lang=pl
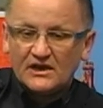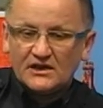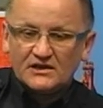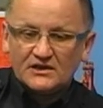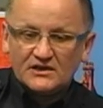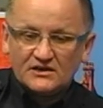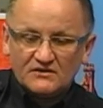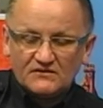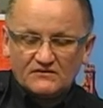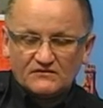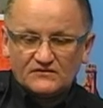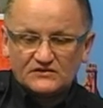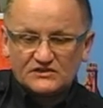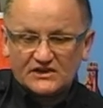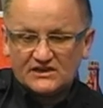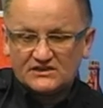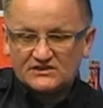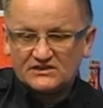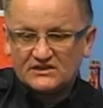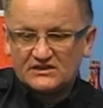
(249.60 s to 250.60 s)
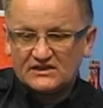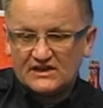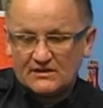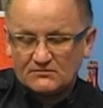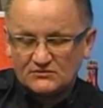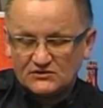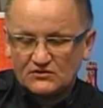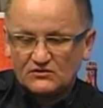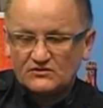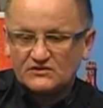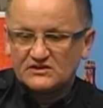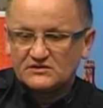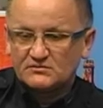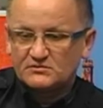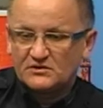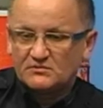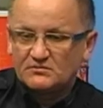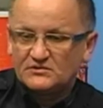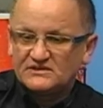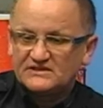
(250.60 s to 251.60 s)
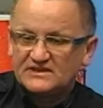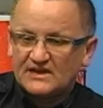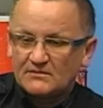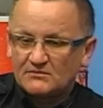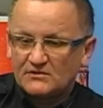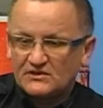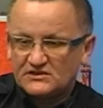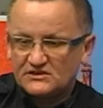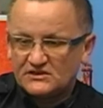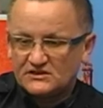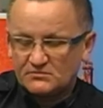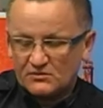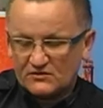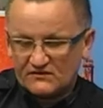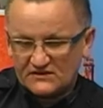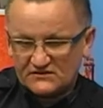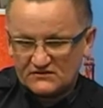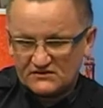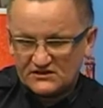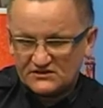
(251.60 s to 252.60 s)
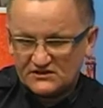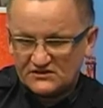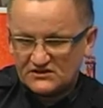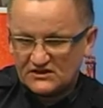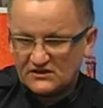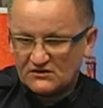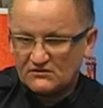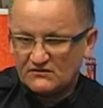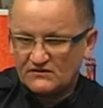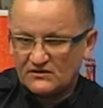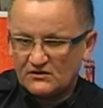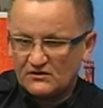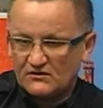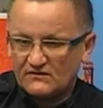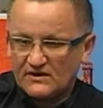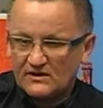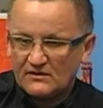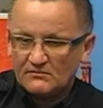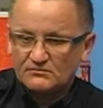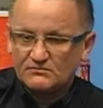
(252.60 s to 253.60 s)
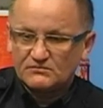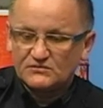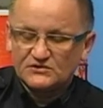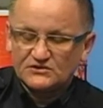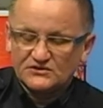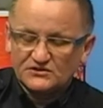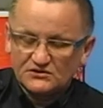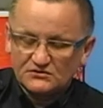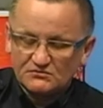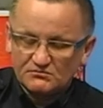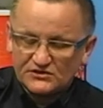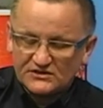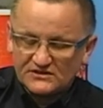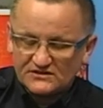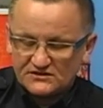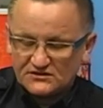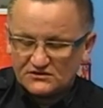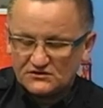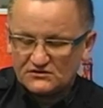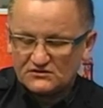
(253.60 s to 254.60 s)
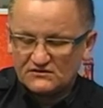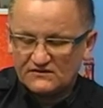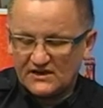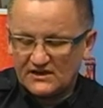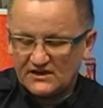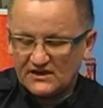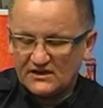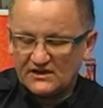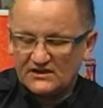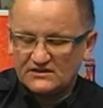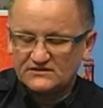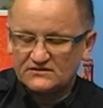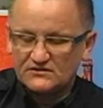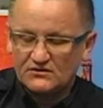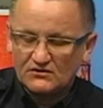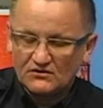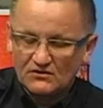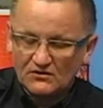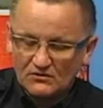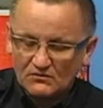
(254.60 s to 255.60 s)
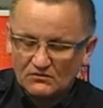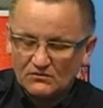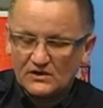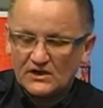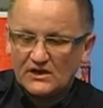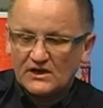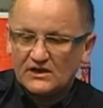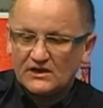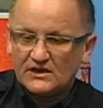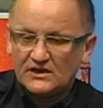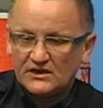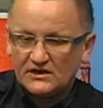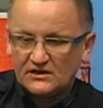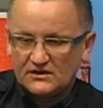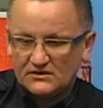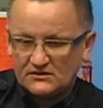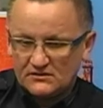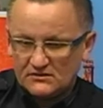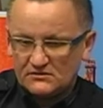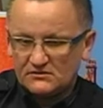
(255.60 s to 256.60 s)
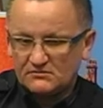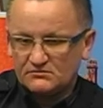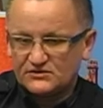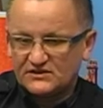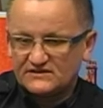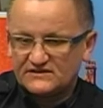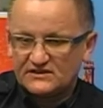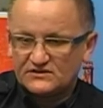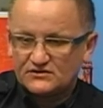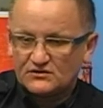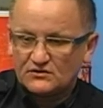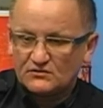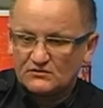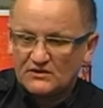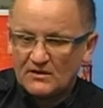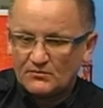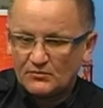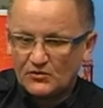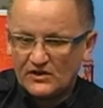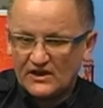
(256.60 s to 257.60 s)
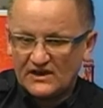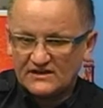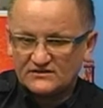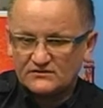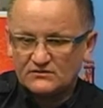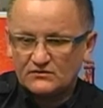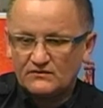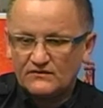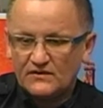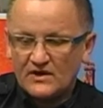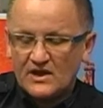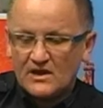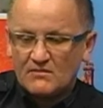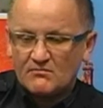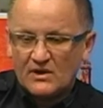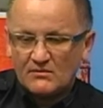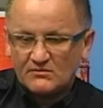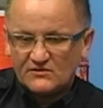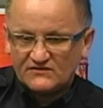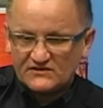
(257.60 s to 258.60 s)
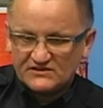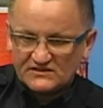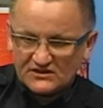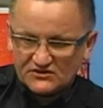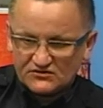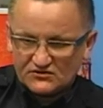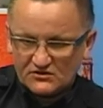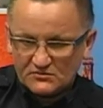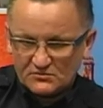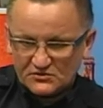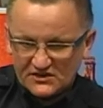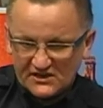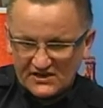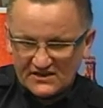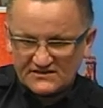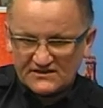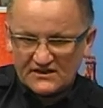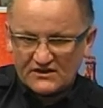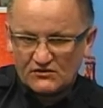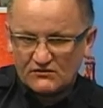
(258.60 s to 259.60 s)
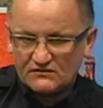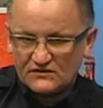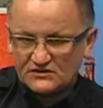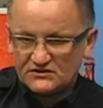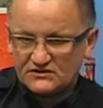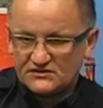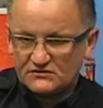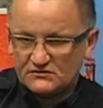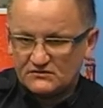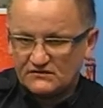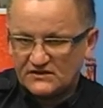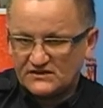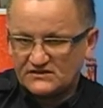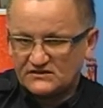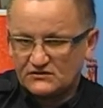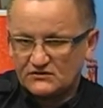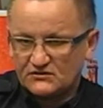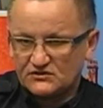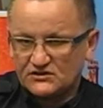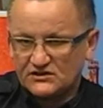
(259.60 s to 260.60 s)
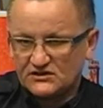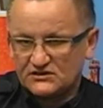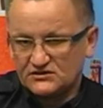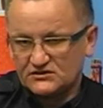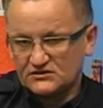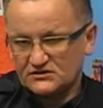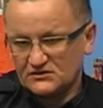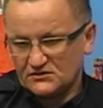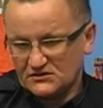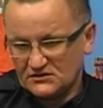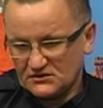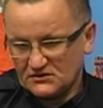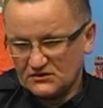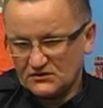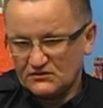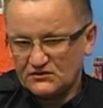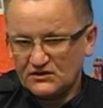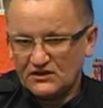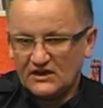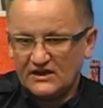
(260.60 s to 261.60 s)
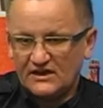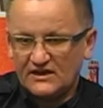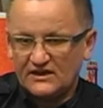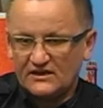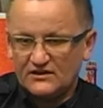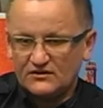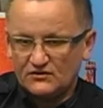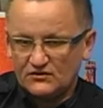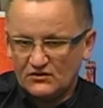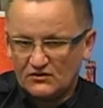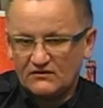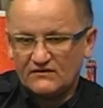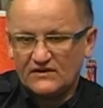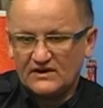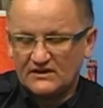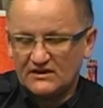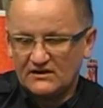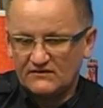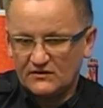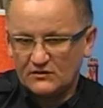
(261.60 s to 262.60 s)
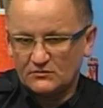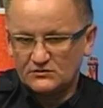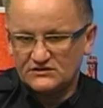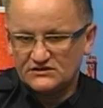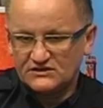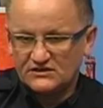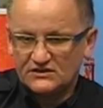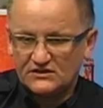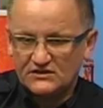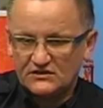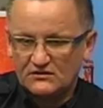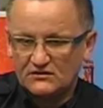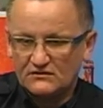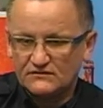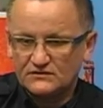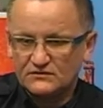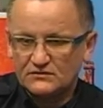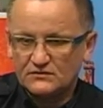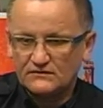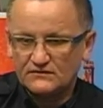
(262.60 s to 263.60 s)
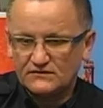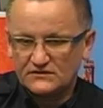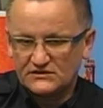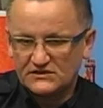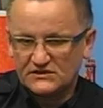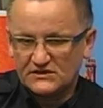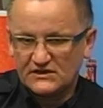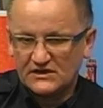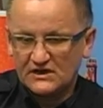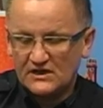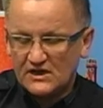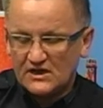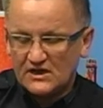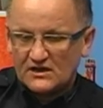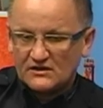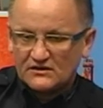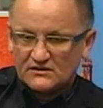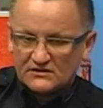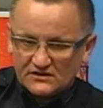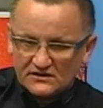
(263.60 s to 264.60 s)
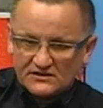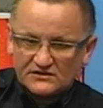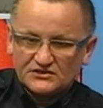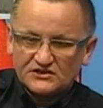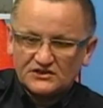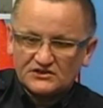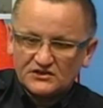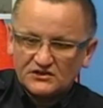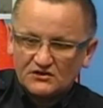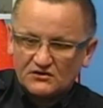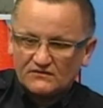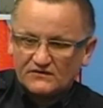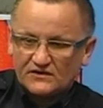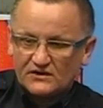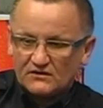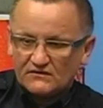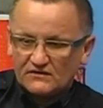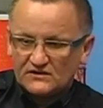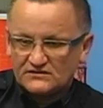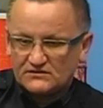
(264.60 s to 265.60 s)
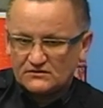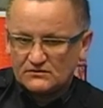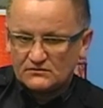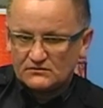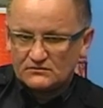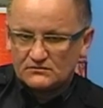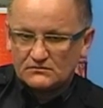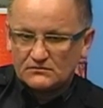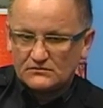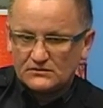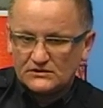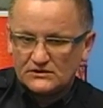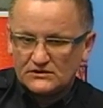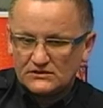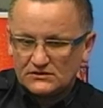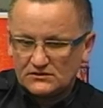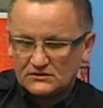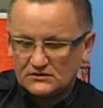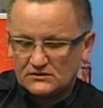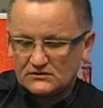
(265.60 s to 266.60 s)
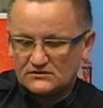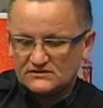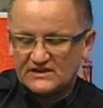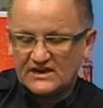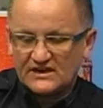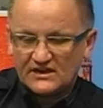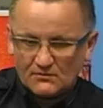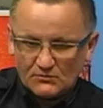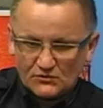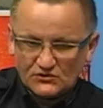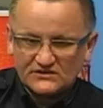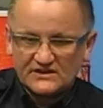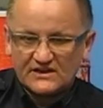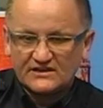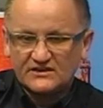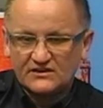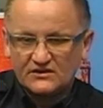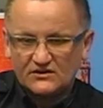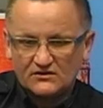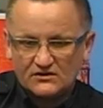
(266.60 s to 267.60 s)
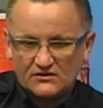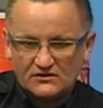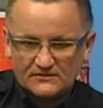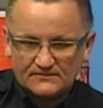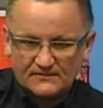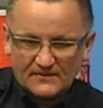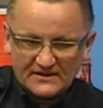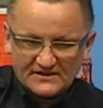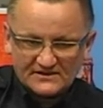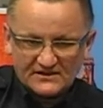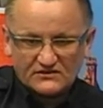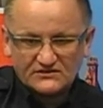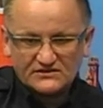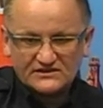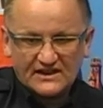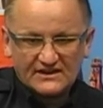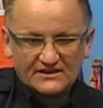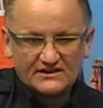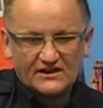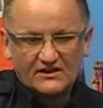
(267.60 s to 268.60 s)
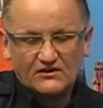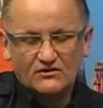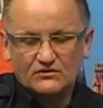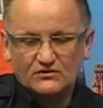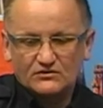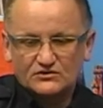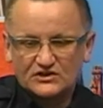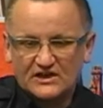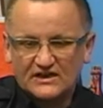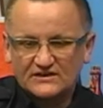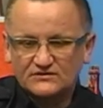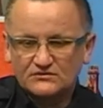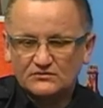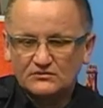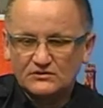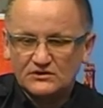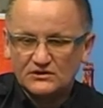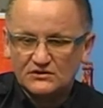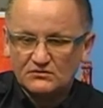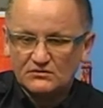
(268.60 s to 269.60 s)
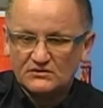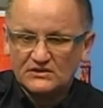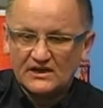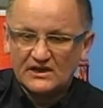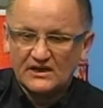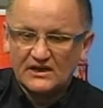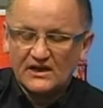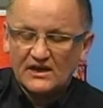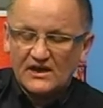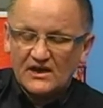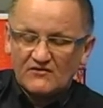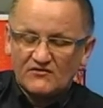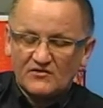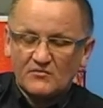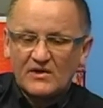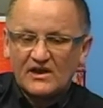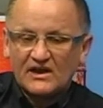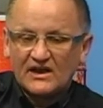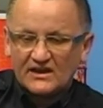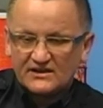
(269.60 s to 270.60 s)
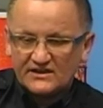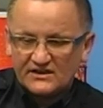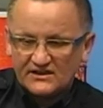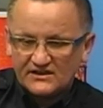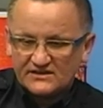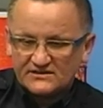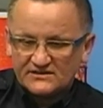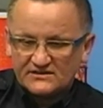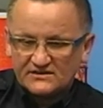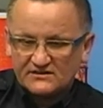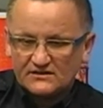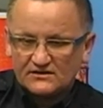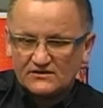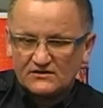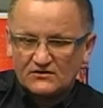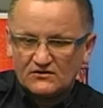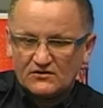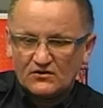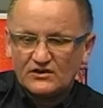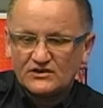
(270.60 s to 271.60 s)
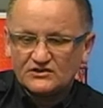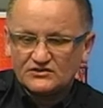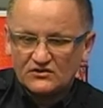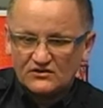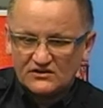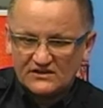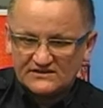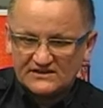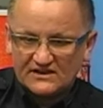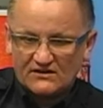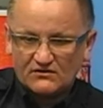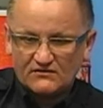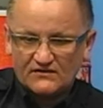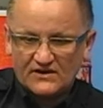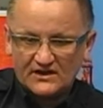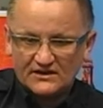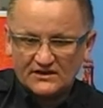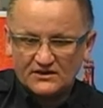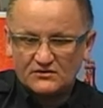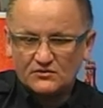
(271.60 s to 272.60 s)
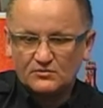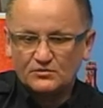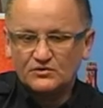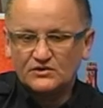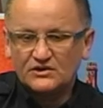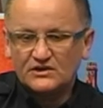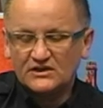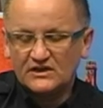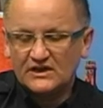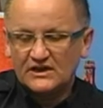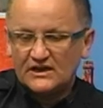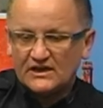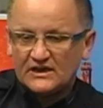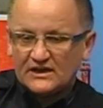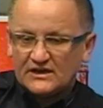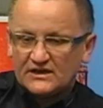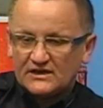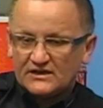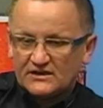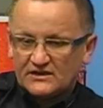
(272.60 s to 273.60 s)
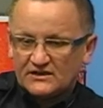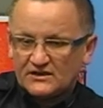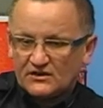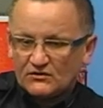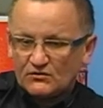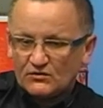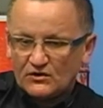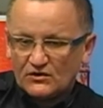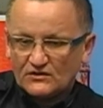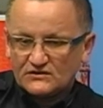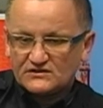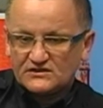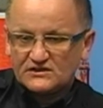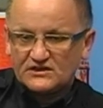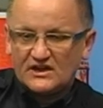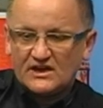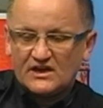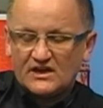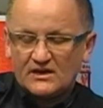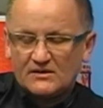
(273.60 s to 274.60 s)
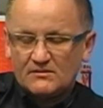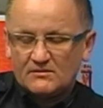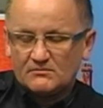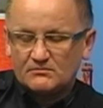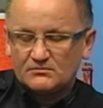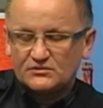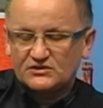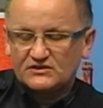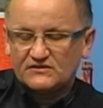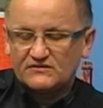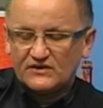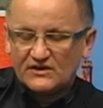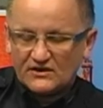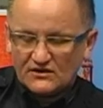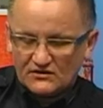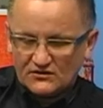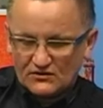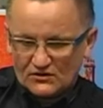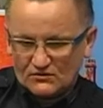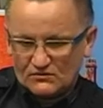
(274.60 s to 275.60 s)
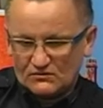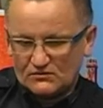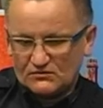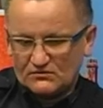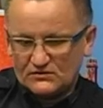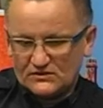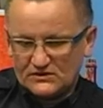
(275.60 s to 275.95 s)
i wszędzie tam, zgodnie z przepisami, gdzie jest prowadzona ścieżka rowerowa, skrzy przez skrzyżowanie z drogą E, przeznaczoną dla pojazdów, mamy wyznaczony przejazd dla rowerzystów. Jest to rzecz e, o tyle nowa dla wałbrzyskich kierowców, że te ścieżki rowerowe są e, no, znakiem ostatnich ostatniego czasu i tutaj wymagane jest określone zachowanie. Dopóki kierujący nie przywykną